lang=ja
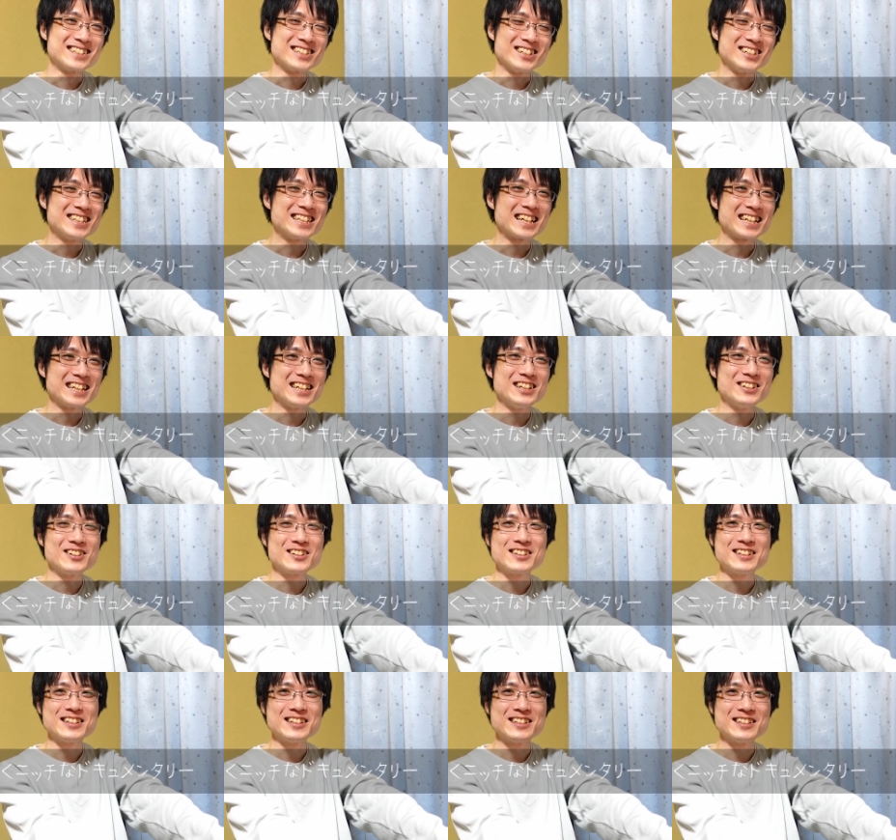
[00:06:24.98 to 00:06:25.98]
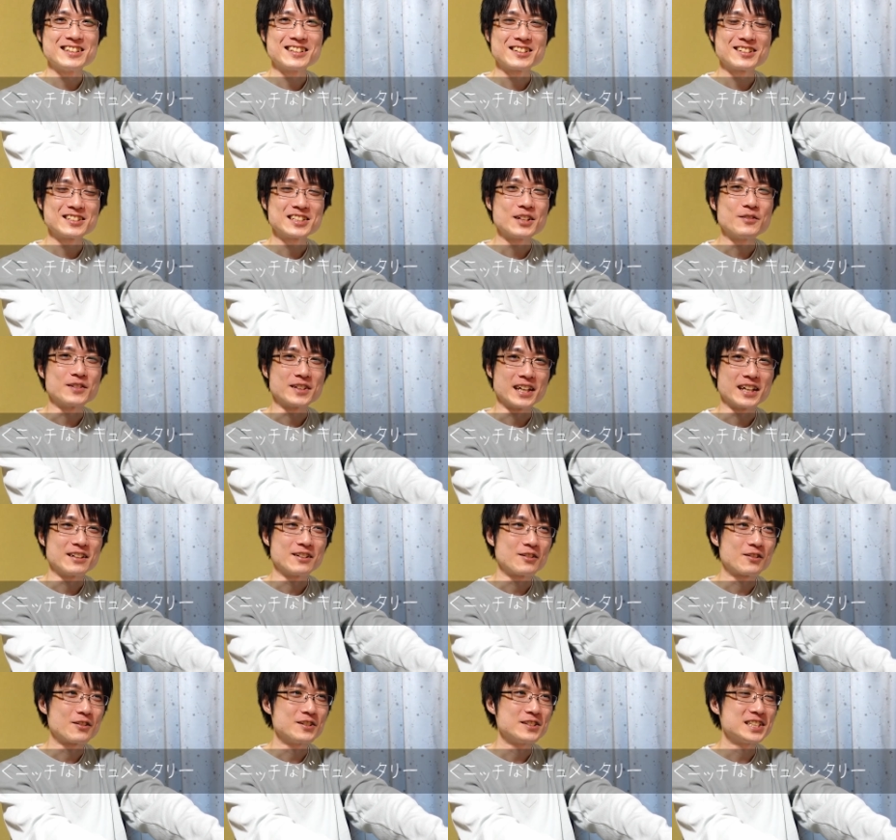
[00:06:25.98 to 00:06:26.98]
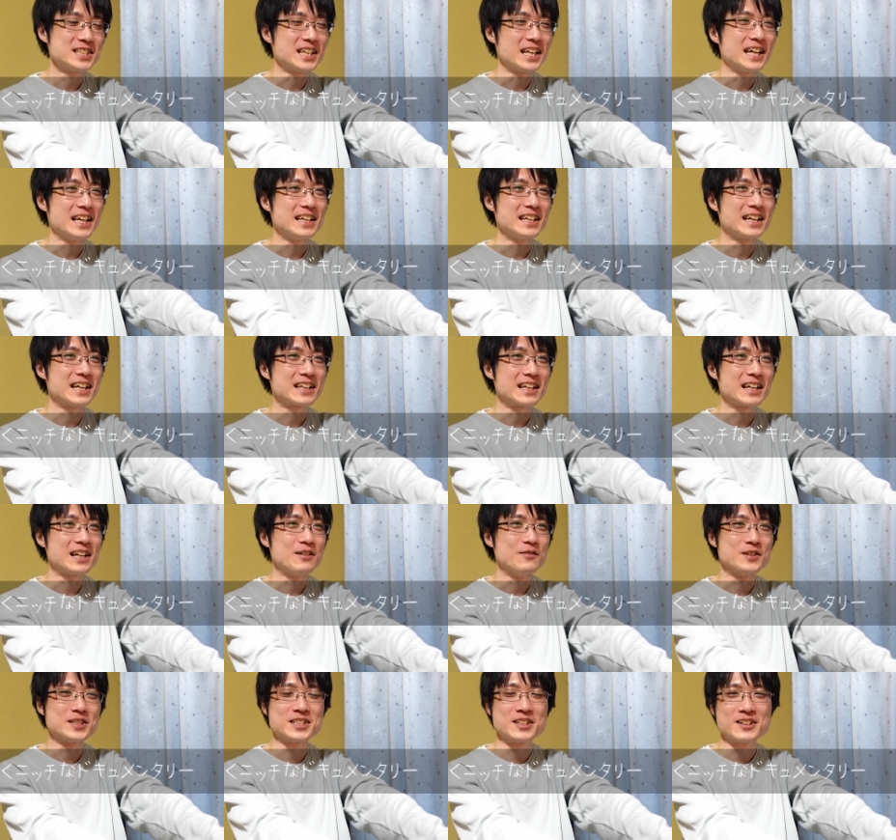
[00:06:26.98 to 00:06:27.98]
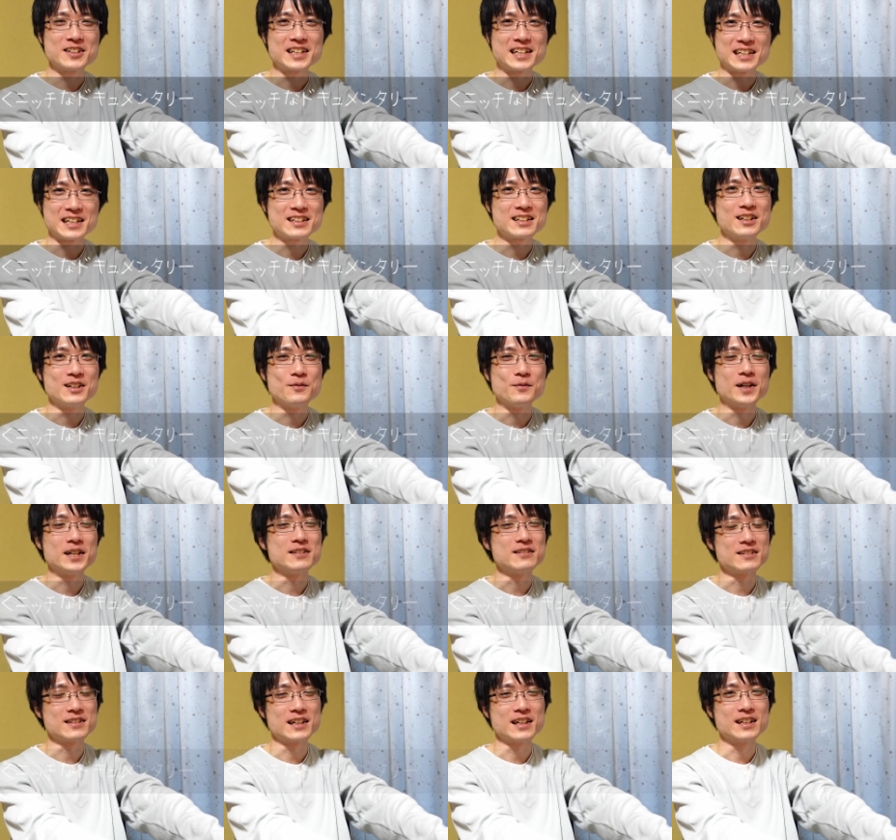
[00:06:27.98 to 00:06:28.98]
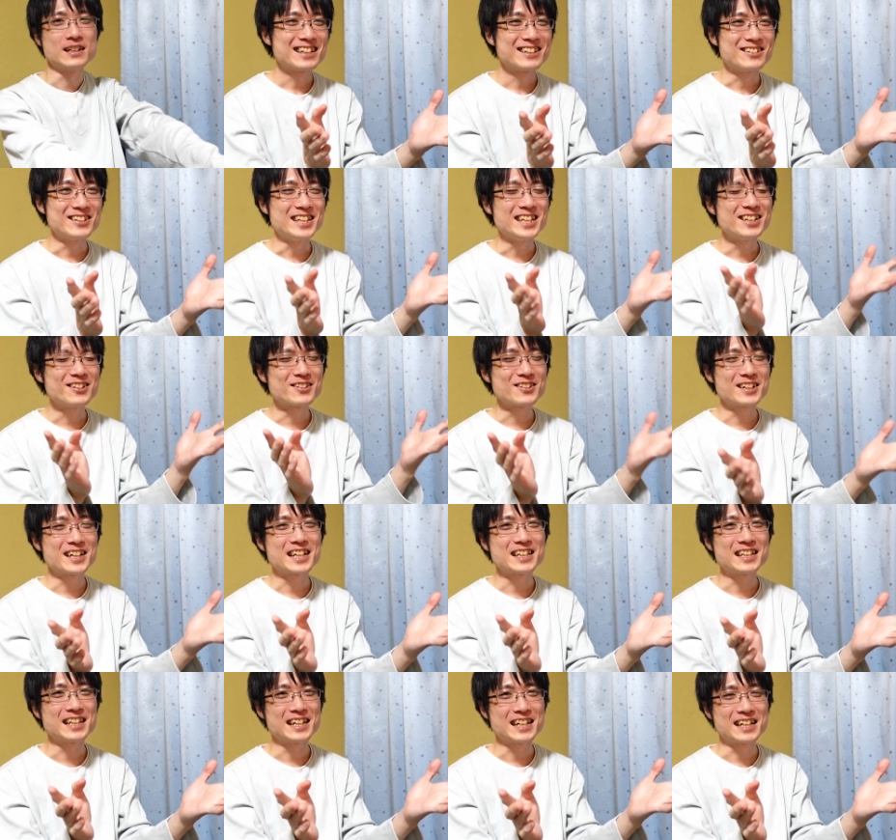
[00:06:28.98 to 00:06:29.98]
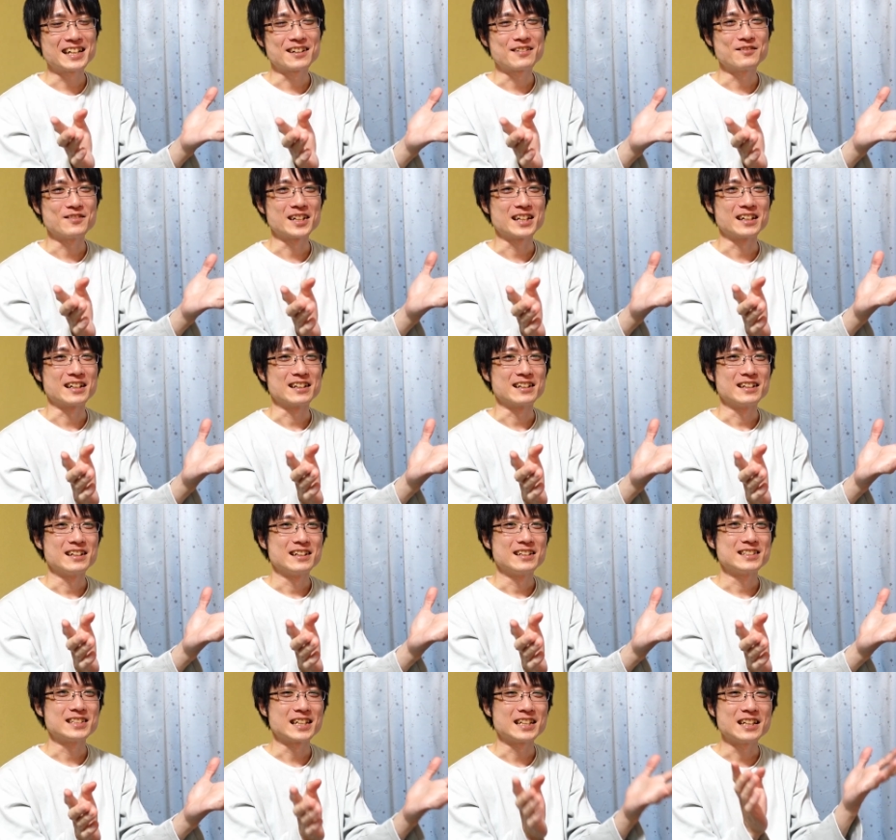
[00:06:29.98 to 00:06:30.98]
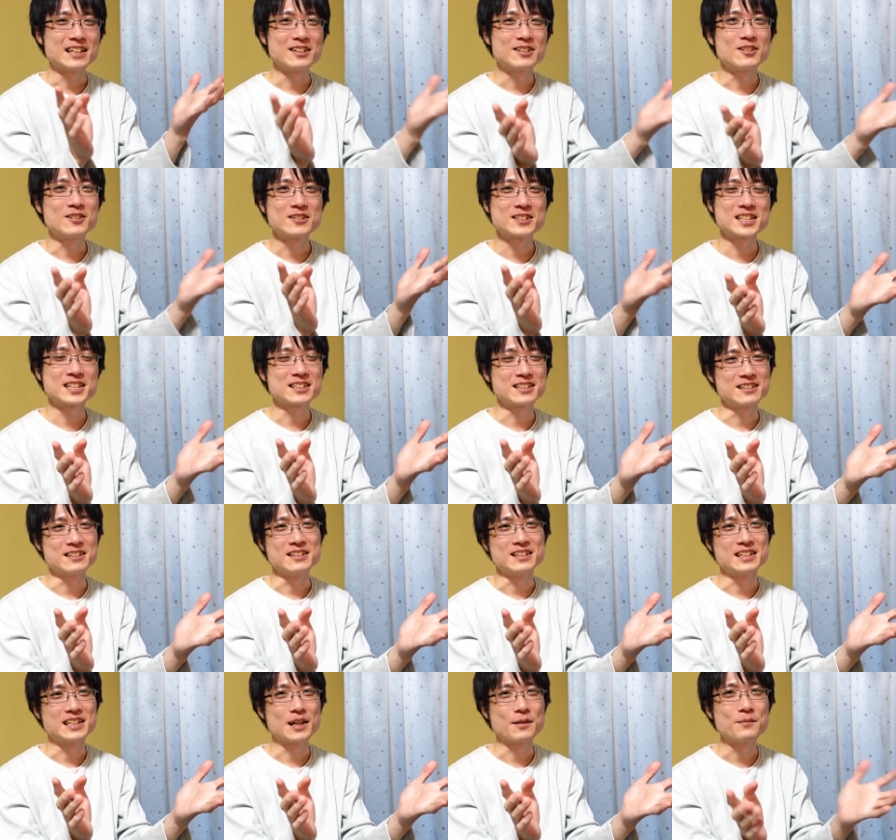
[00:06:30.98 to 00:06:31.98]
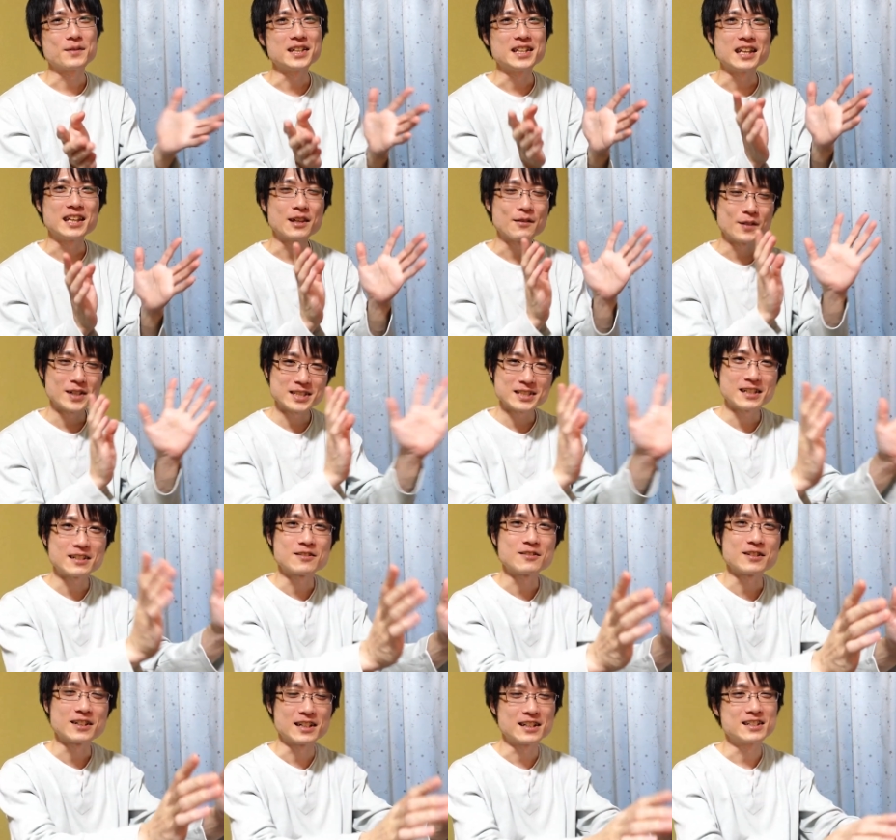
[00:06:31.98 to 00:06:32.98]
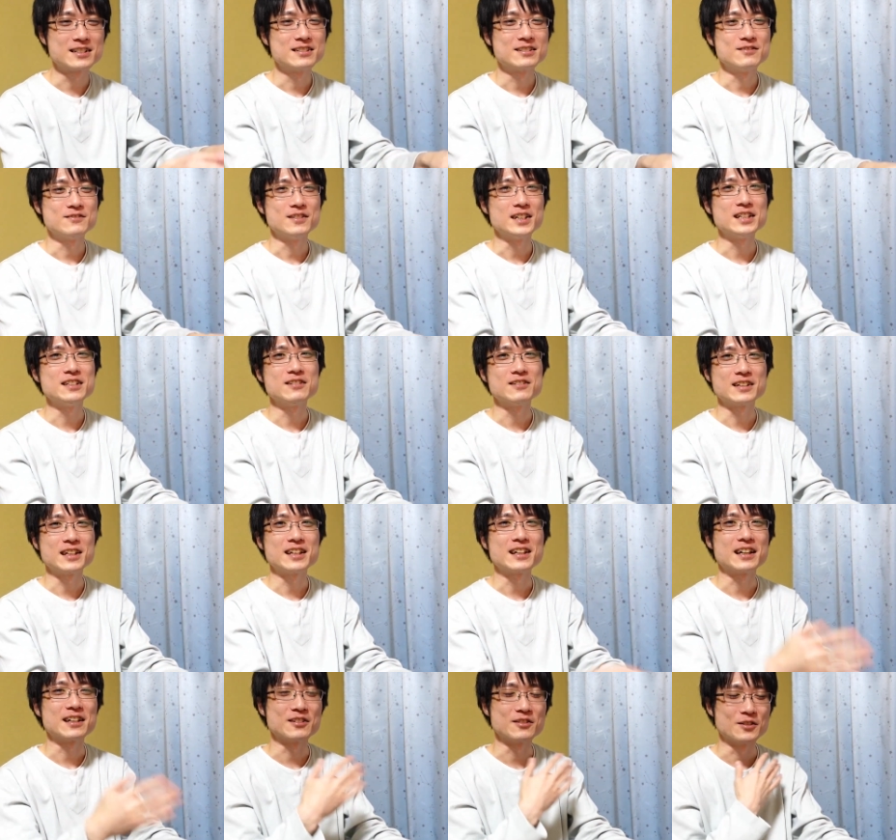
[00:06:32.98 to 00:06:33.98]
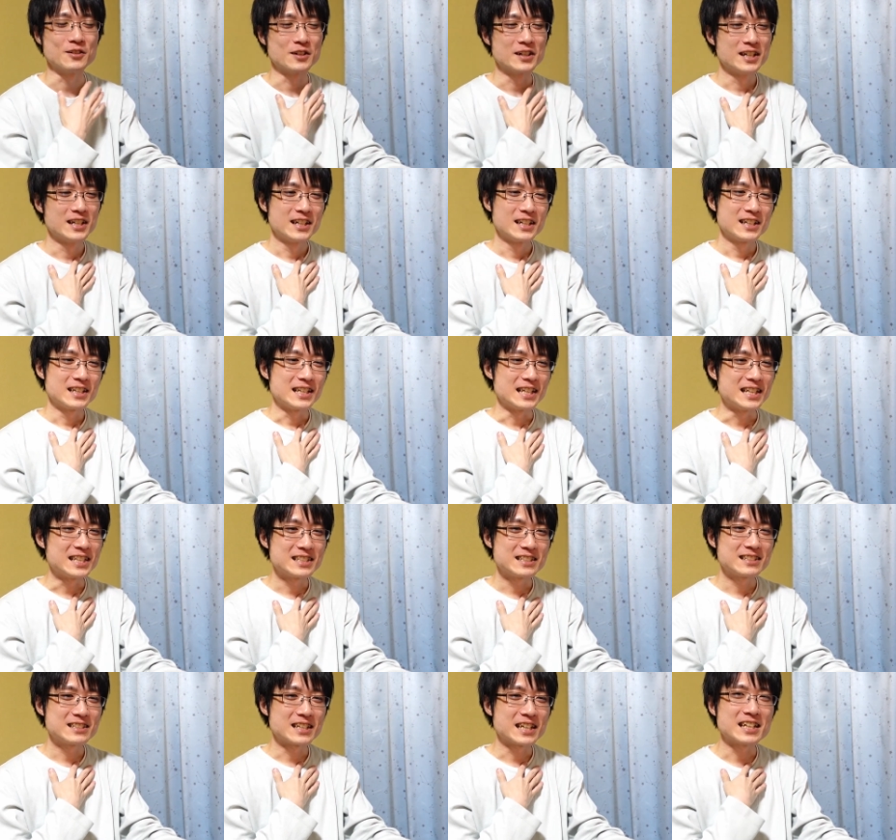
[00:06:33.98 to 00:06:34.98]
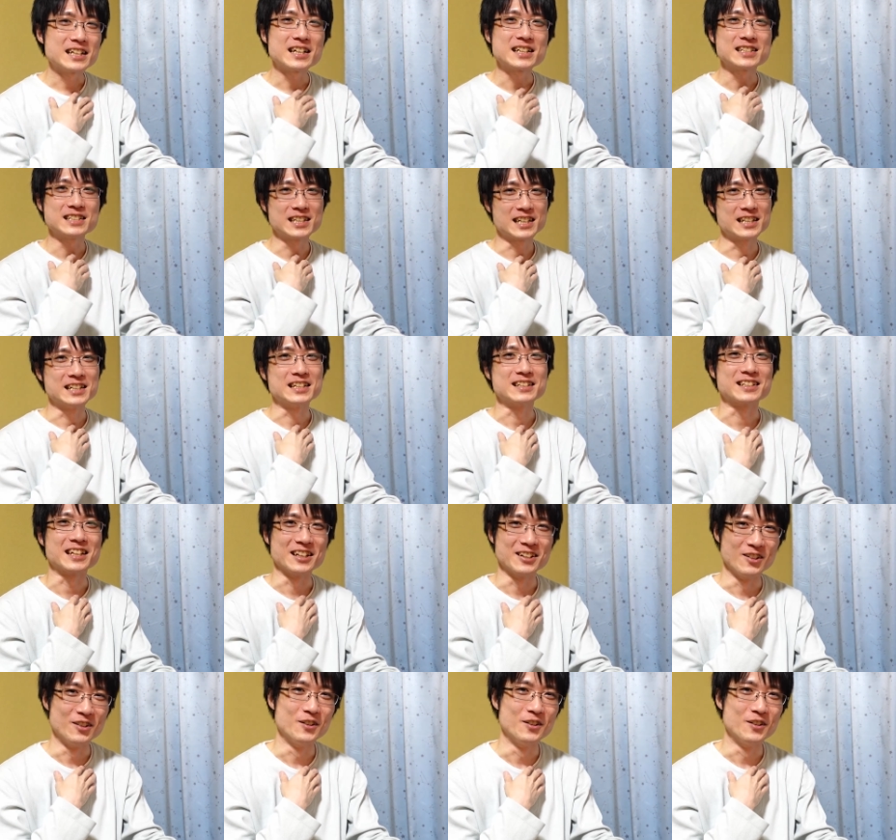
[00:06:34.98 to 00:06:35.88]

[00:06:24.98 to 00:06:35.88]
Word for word: そういった記録としてもね残していけたら面白いかなっていうのもあるのでこれいいことがあったらまあチャンネル登録者数何万人行きましたとか割とねあの言っちゃいがちなんですけど